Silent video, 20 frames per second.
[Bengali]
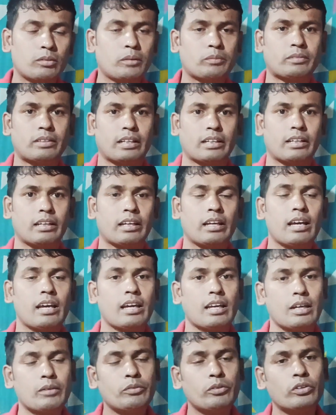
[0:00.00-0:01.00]
অভাব থাকে
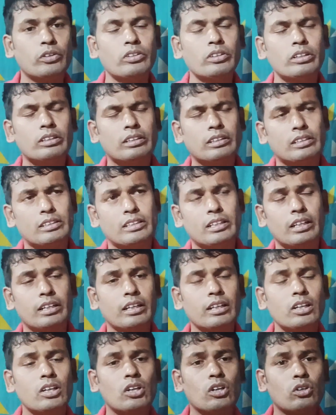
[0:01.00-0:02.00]
এবং সে
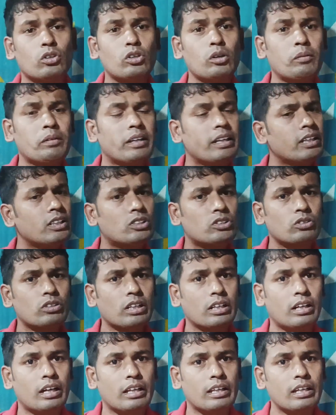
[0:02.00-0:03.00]
খুব
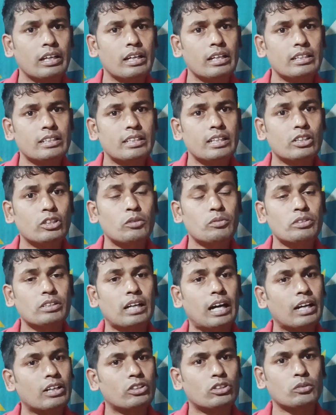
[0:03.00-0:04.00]
হিংসুটে হয় সে খুব
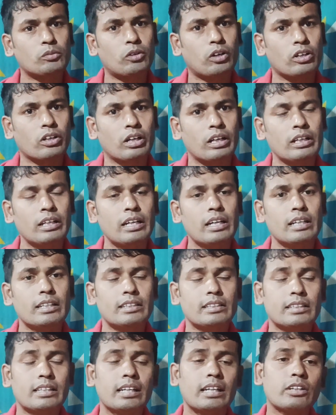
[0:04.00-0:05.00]
স্বার্থপর হয়
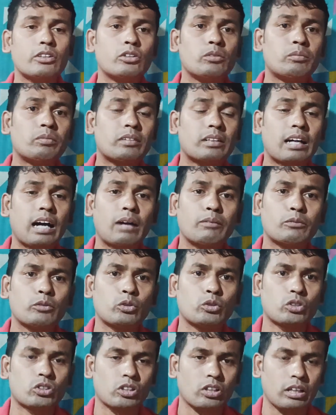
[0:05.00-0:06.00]
সে খুব
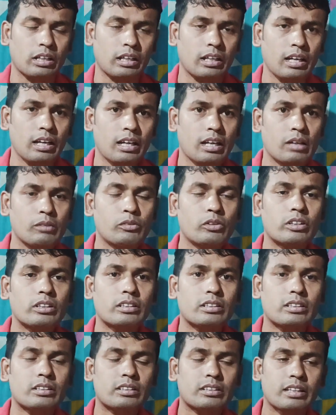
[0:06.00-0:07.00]
কাপুরুষ হয় এবং
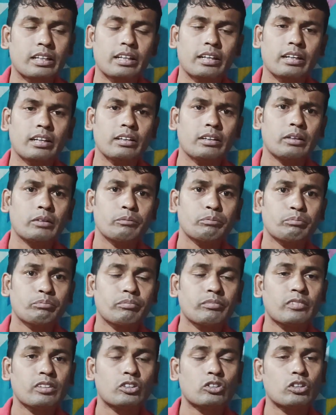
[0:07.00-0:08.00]
সে
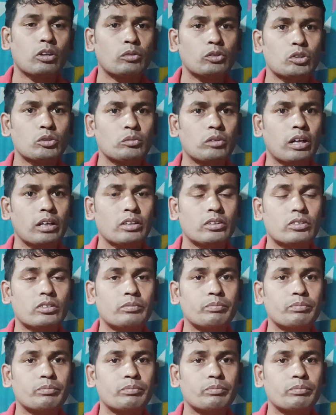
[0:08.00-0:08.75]
সবসময়